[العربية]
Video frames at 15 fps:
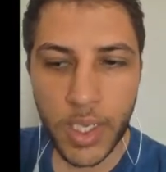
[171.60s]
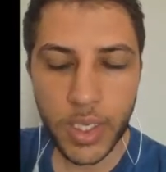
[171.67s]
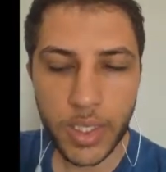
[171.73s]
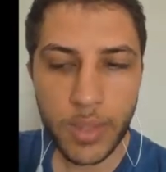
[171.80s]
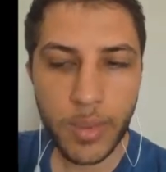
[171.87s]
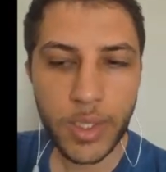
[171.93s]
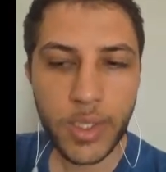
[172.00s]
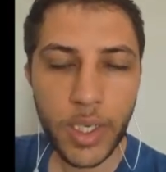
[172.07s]

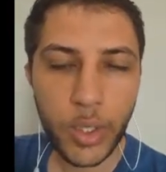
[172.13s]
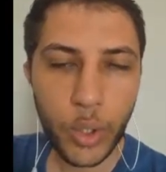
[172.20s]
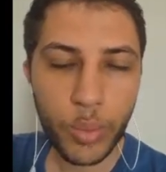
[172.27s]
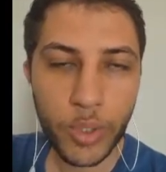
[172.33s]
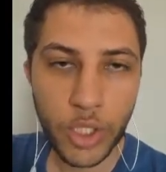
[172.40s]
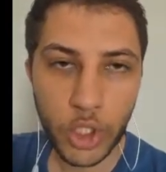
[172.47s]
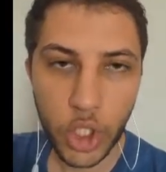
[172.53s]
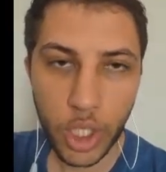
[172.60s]
يتمتع
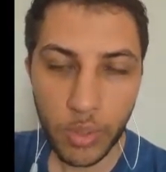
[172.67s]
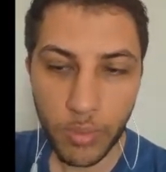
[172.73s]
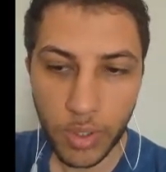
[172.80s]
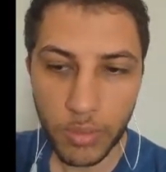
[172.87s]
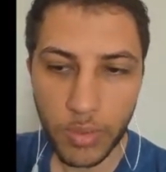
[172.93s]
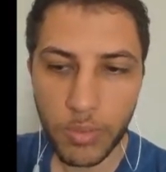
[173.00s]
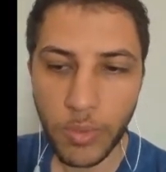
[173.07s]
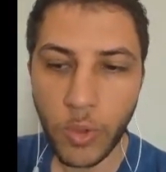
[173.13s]
روبن شارما
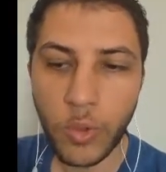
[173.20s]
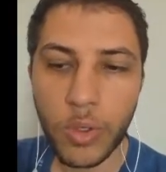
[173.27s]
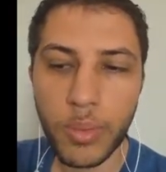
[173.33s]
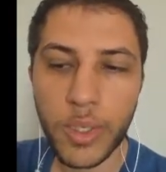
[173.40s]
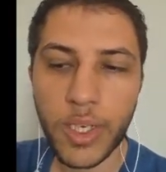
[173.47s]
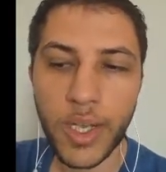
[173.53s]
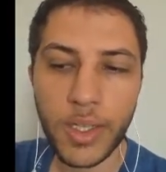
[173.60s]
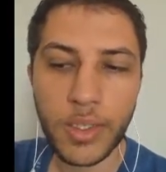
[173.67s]

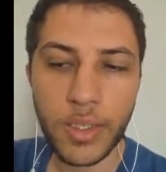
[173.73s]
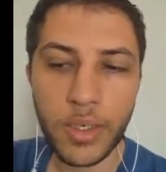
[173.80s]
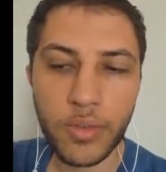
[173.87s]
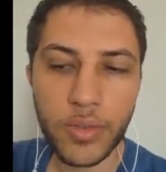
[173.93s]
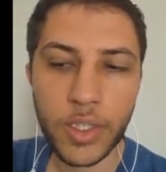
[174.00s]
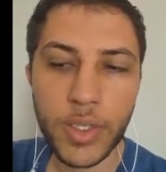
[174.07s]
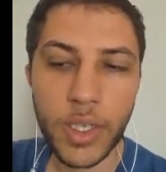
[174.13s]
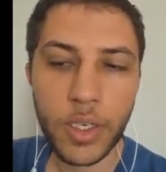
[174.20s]
بموهبة نادرة
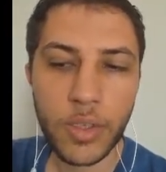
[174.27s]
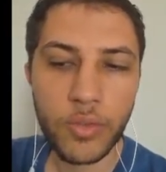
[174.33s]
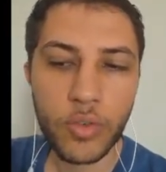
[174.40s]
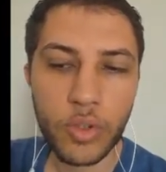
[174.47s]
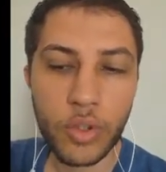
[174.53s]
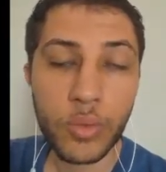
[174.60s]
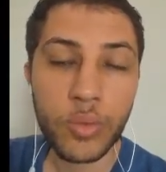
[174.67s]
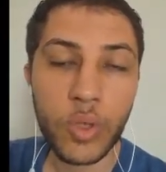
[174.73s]
في تأليف
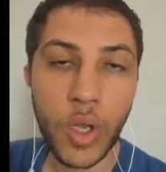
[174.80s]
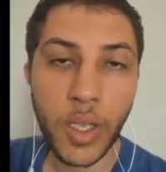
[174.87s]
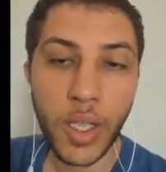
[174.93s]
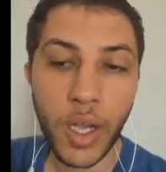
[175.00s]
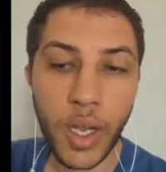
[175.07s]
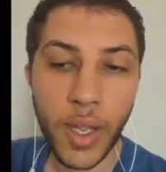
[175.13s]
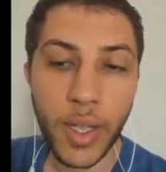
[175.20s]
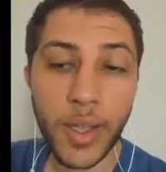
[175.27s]
كتب
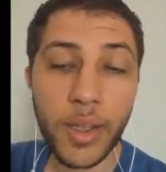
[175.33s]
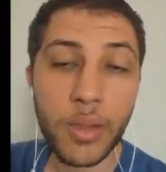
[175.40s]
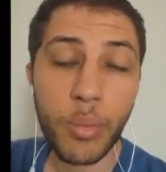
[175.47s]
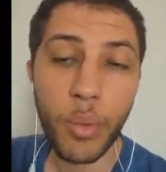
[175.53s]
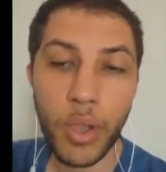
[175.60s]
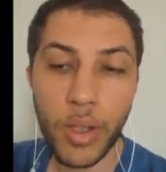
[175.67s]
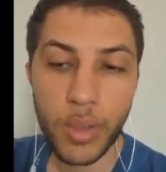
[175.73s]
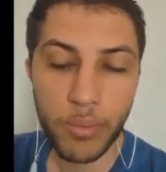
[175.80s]
تغير الحياة
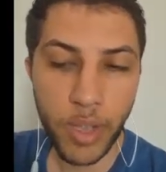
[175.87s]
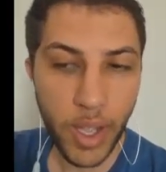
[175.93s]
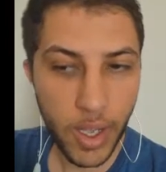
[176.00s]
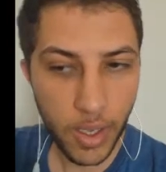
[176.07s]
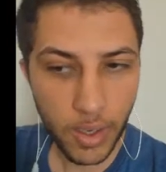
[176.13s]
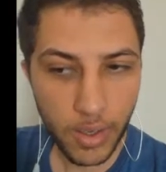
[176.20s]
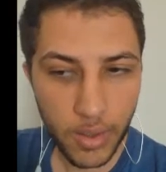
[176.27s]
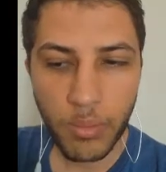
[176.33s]

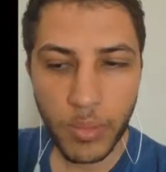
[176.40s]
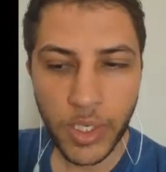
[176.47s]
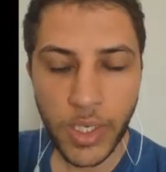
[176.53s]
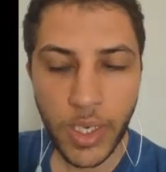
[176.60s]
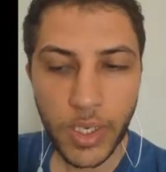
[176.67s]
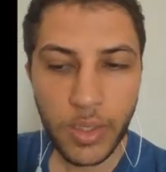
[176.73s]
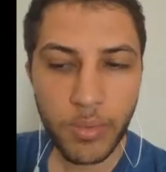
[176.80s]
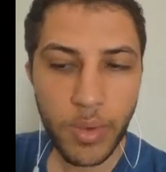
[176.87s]
بحق
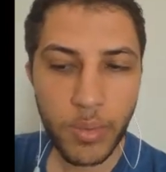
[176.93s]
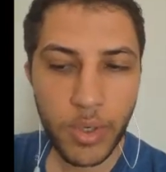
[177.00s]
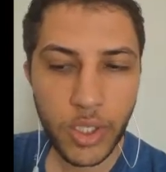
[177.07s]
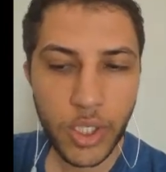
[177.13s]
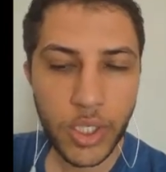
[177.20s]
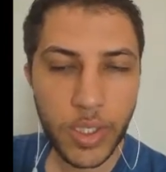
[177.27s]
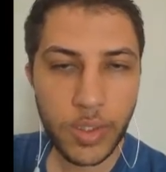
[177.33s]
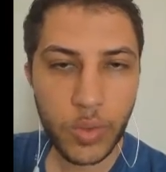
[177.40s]
مجلة
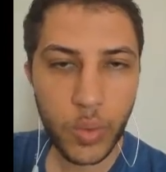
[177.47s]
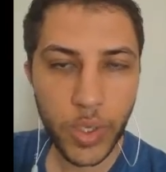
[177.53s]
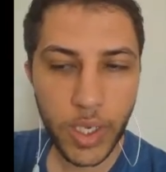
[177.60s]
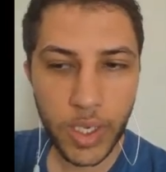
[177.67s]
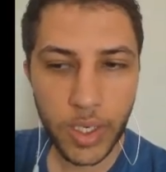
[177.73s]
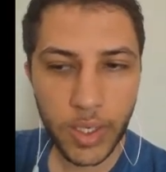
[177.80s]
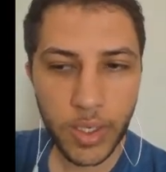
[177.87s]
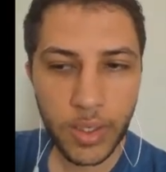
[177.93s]
ببليشرز
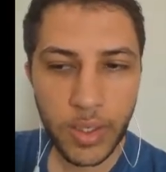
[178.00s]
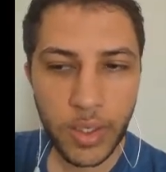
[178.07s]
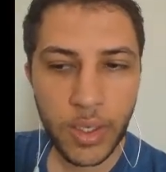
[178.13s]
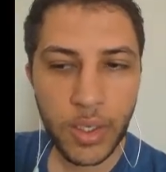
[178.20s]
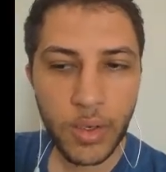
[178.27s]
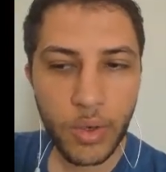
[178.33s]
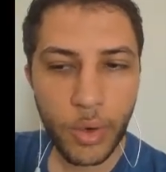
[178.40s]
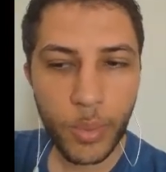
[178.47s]
ويكلي
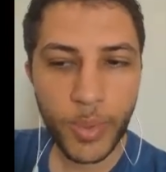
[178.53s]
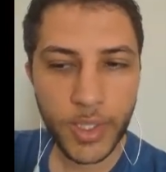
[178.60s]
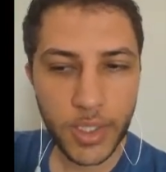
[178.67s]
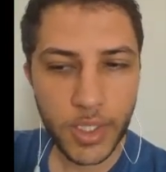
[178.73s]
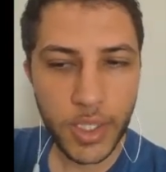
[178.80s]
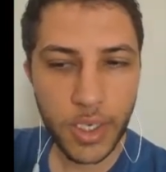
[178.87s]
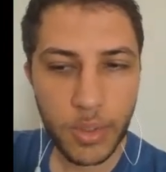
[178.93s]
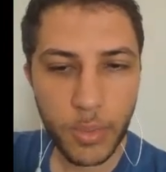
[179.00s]
رغم
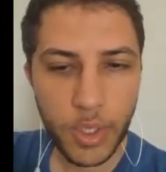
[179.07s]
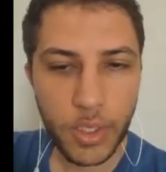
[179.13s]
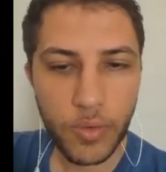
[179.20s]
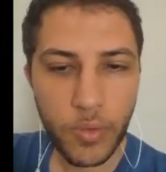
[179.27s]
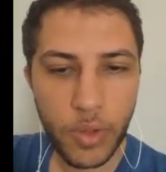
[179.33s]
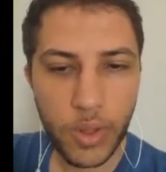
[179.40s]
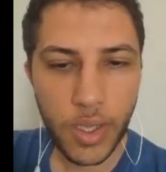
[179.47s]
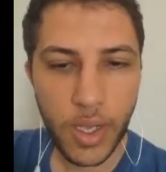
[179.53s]
أن شارما
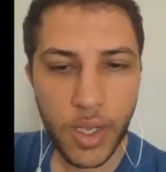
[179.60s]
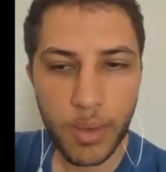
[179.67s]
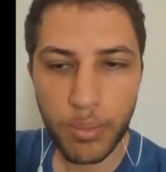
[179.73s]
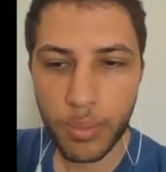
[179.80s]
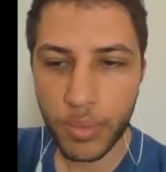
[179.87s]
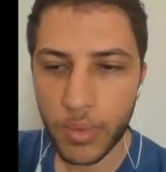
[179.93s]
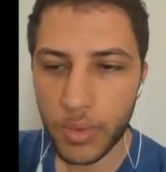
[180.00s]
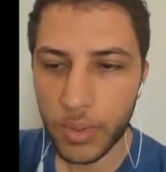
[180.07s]
يرفض لقب
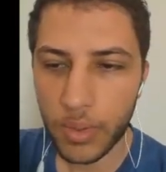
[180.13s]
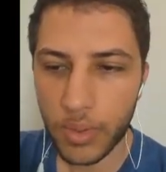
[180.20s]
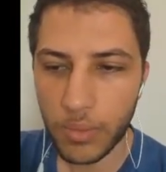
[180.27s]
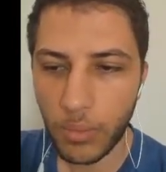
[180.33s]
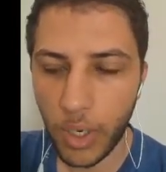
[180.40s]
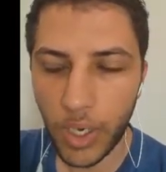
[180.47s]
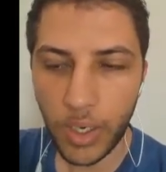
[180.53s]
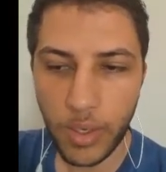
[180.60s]

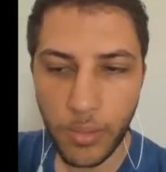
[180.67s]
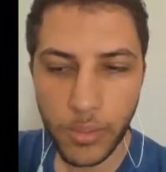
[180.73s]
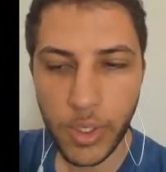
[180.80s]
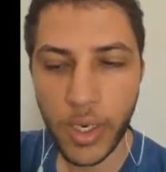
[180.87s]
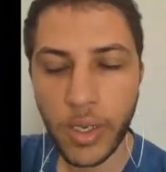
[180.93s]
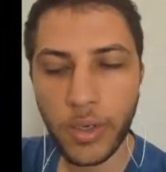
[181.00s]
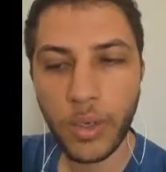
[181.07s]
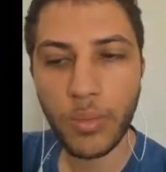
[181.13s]
معلم
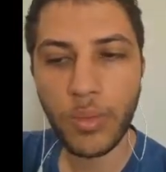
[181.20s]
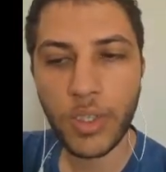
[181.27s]
إلا أنه